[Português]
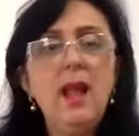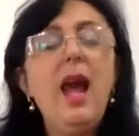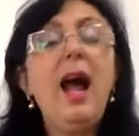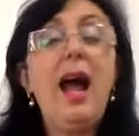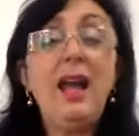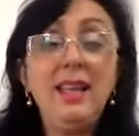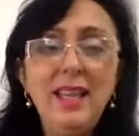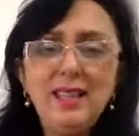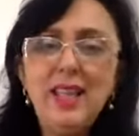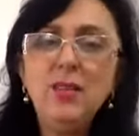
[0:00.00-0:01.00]

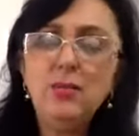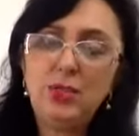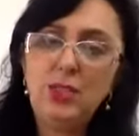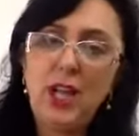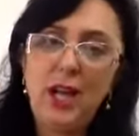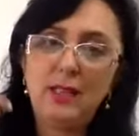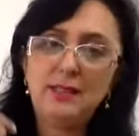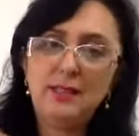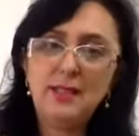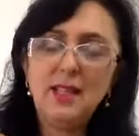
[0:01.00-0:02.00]
Aí tem o
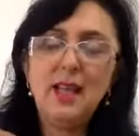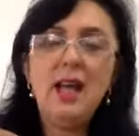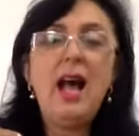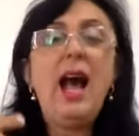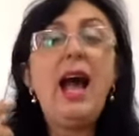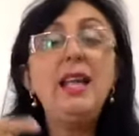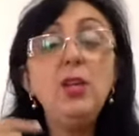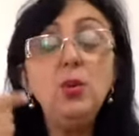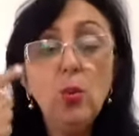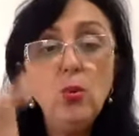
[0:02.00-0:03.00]
chás. Aí
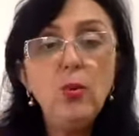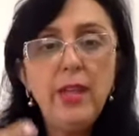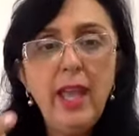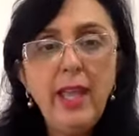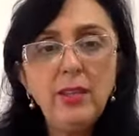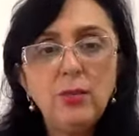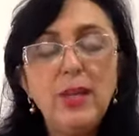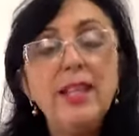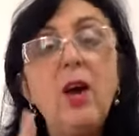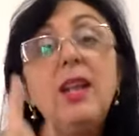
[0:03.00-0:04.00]
o unguento é
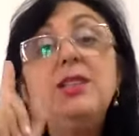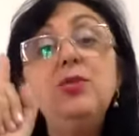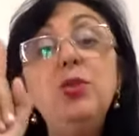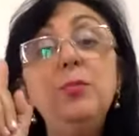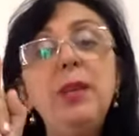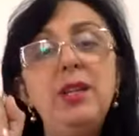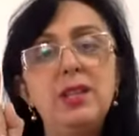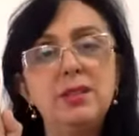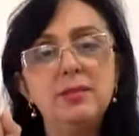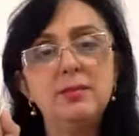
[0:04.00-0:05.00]
na hora de dormir.
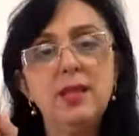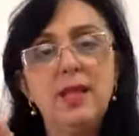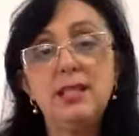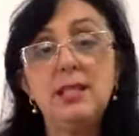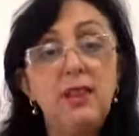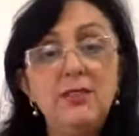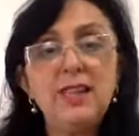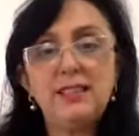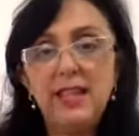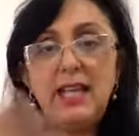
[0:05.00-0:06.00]
Você vai
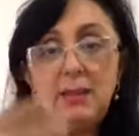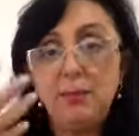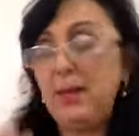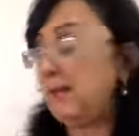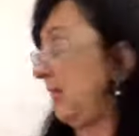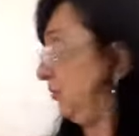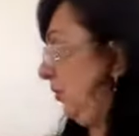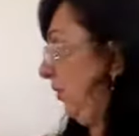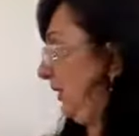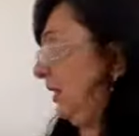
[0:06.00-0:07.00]
fazer a limpeza
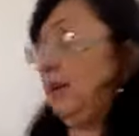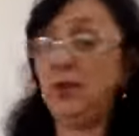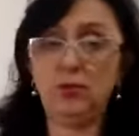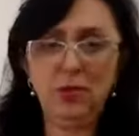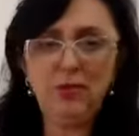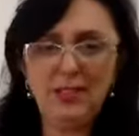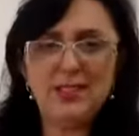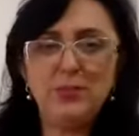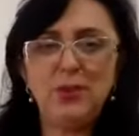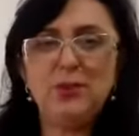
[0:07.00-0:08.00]
toda? Eu tô vendo esse
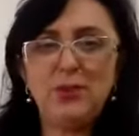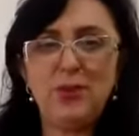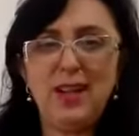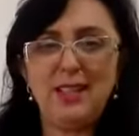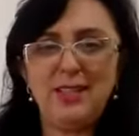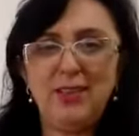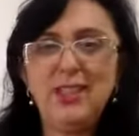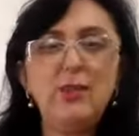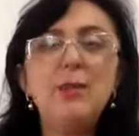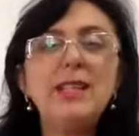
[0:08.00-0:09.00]
monte de coração aí, já
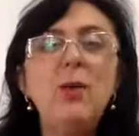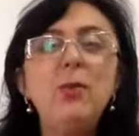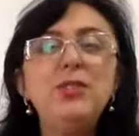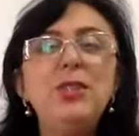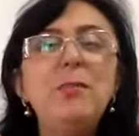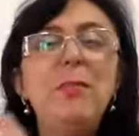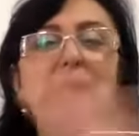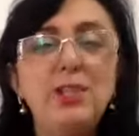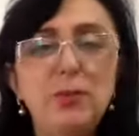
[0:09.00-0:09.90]
vou mandar um monte de beijo